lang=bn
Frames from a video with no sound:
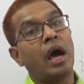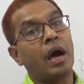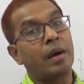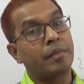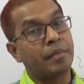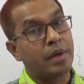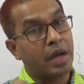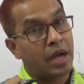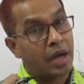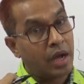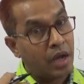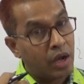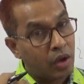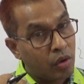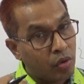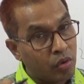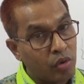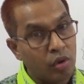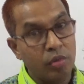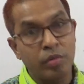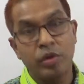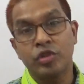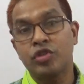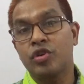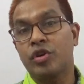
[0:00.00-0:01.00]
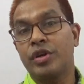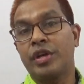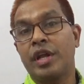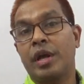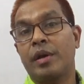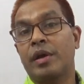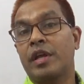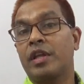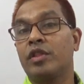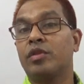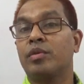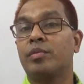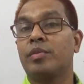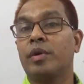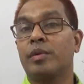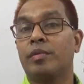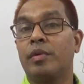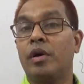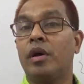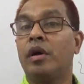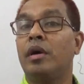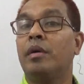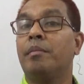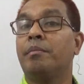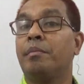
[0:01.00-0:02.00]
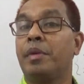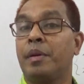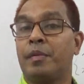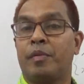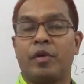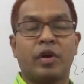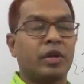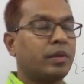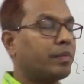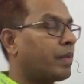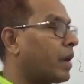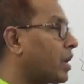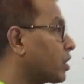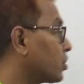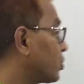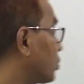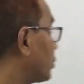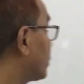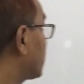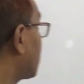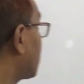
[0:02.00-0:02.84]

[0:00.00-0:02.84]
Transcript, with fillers: আমরা ক্রোমোজোন নিয়ে কিন্তু বলবো বিপরীত ফাংশন